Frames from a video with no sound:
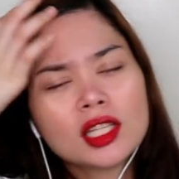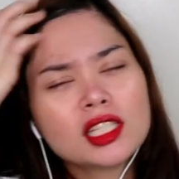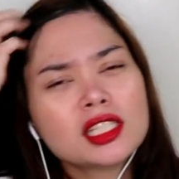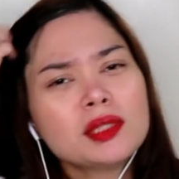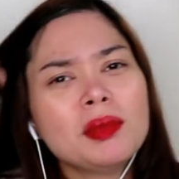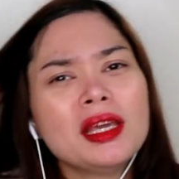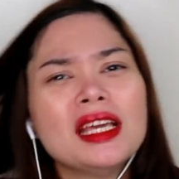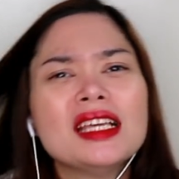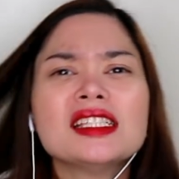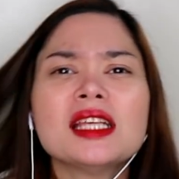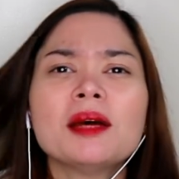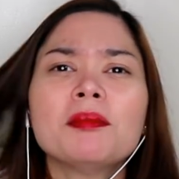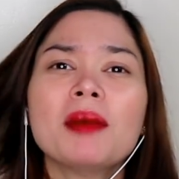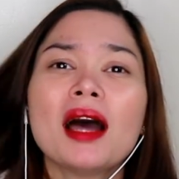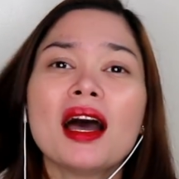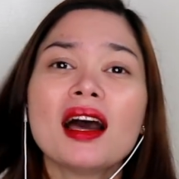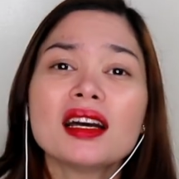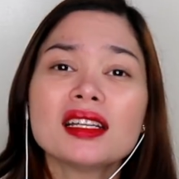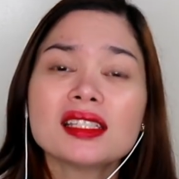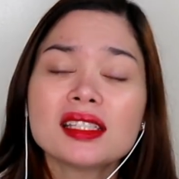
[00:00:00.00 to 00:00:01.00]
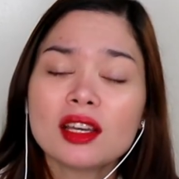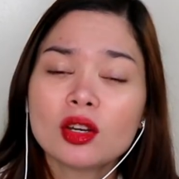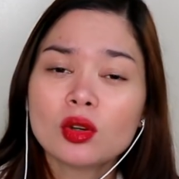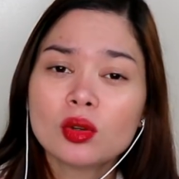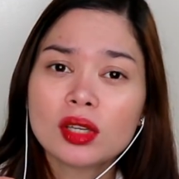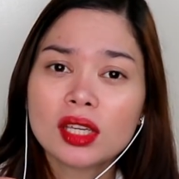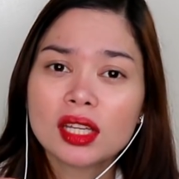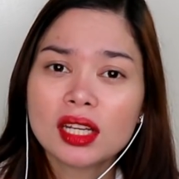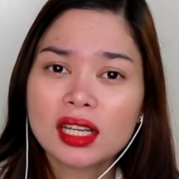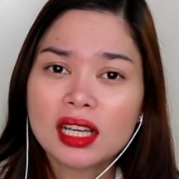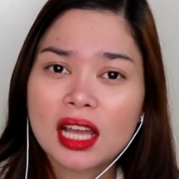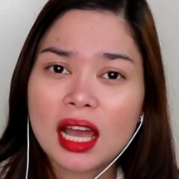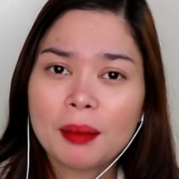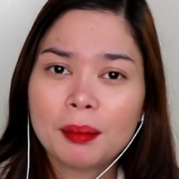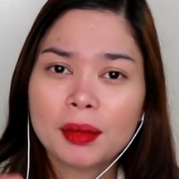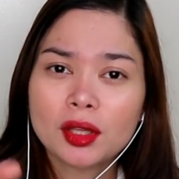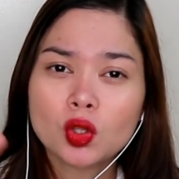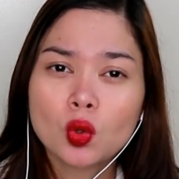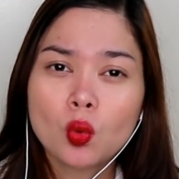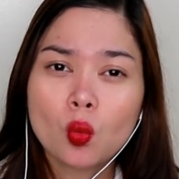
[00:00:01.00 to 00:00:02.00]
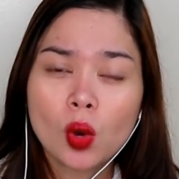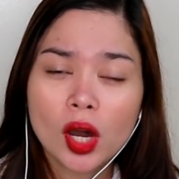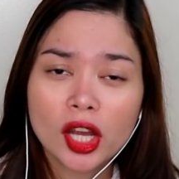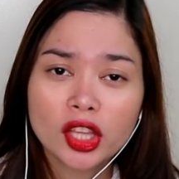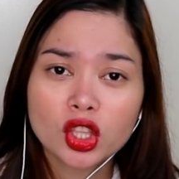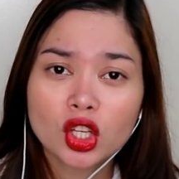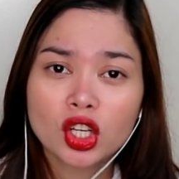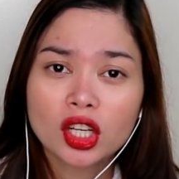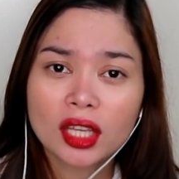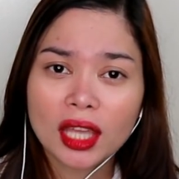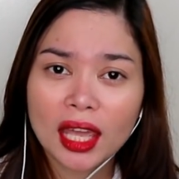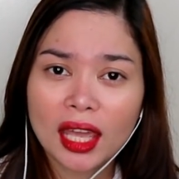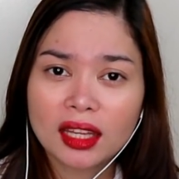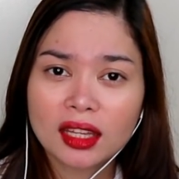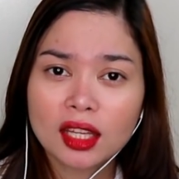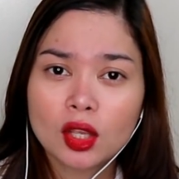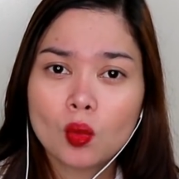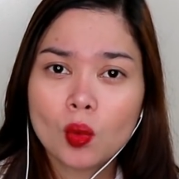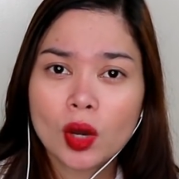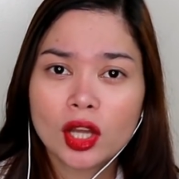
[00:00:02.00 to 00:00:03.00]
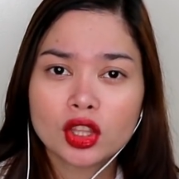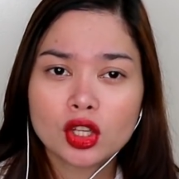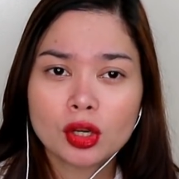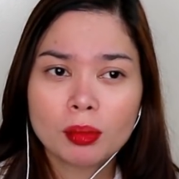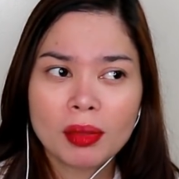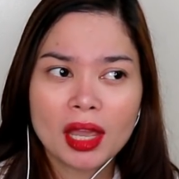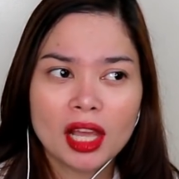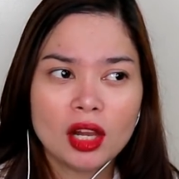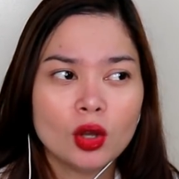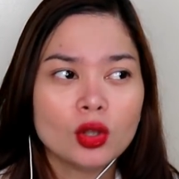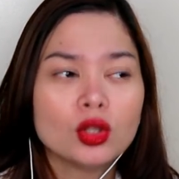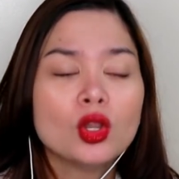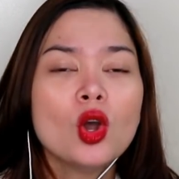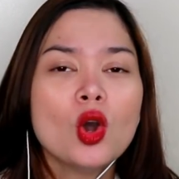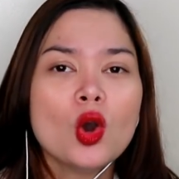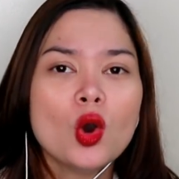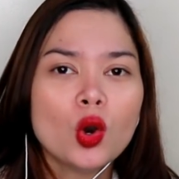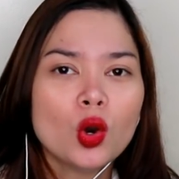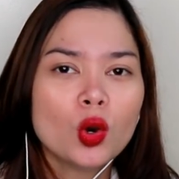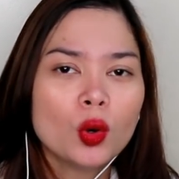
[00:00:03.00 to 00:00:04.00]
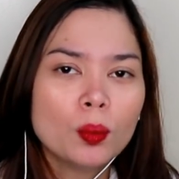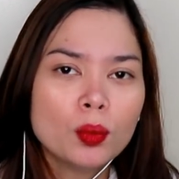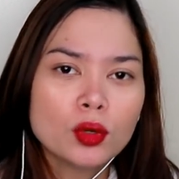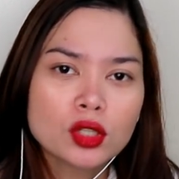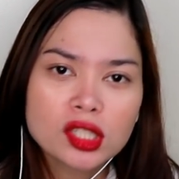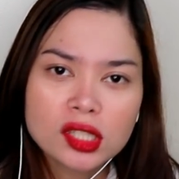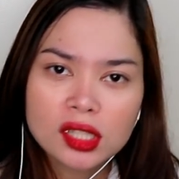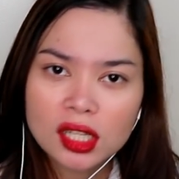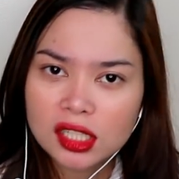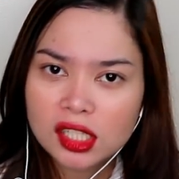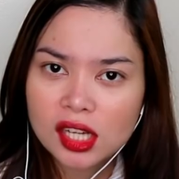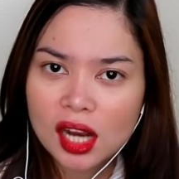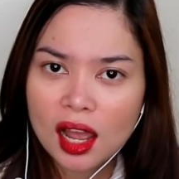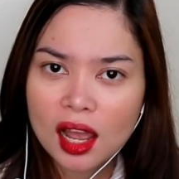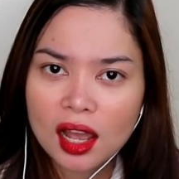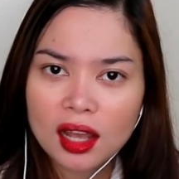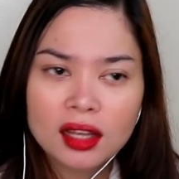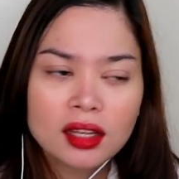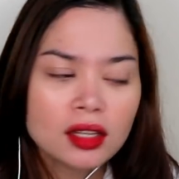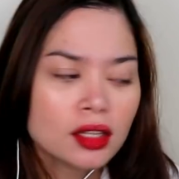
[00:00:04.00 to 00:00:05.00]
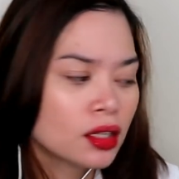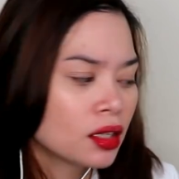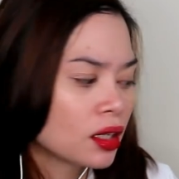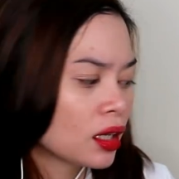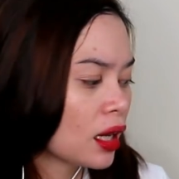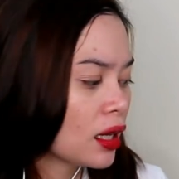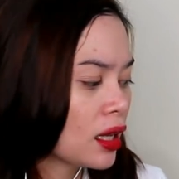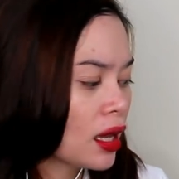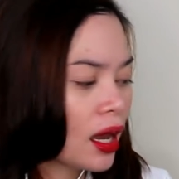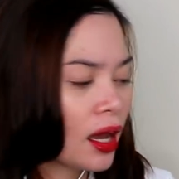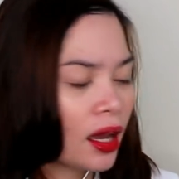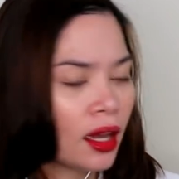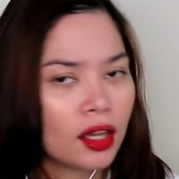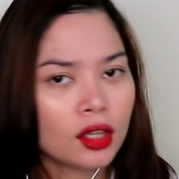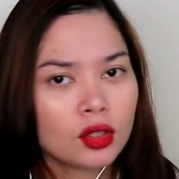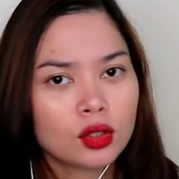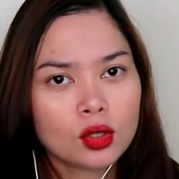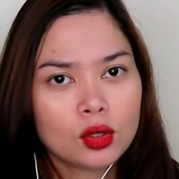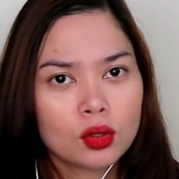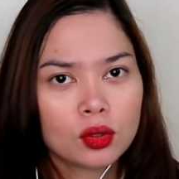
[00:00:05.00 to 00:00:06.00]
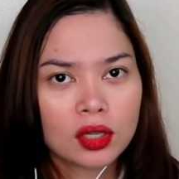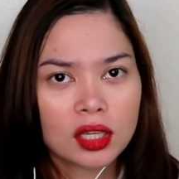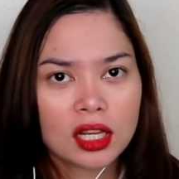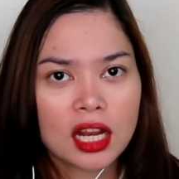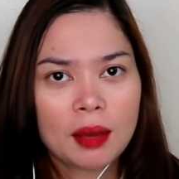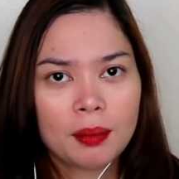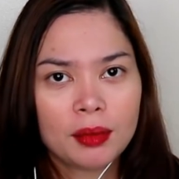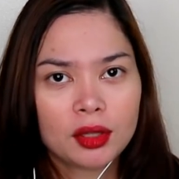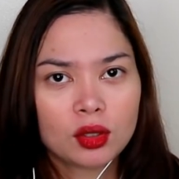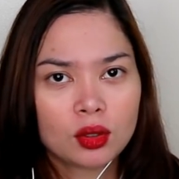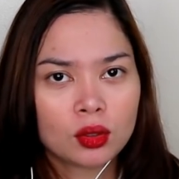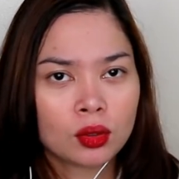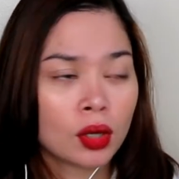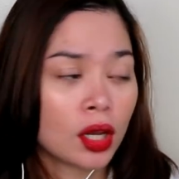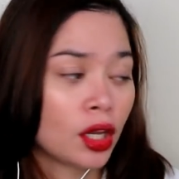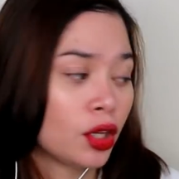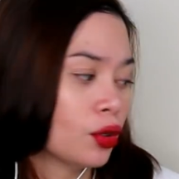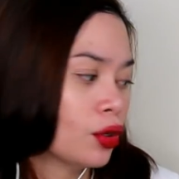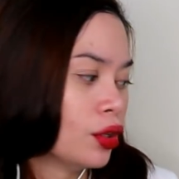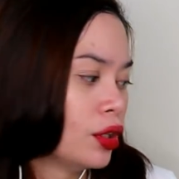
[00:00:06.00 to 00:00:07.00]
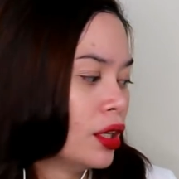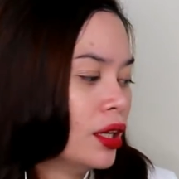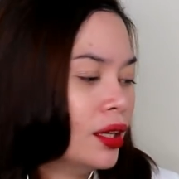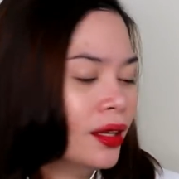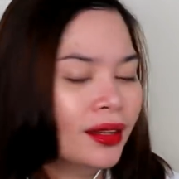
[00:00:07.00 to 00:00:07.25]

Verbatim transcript: Tapos, may isa pa kasi ako ginagamit, yung Water Candy Watermelon. Ubus na siya. Kaya, ito yung ginamit ko ngayon.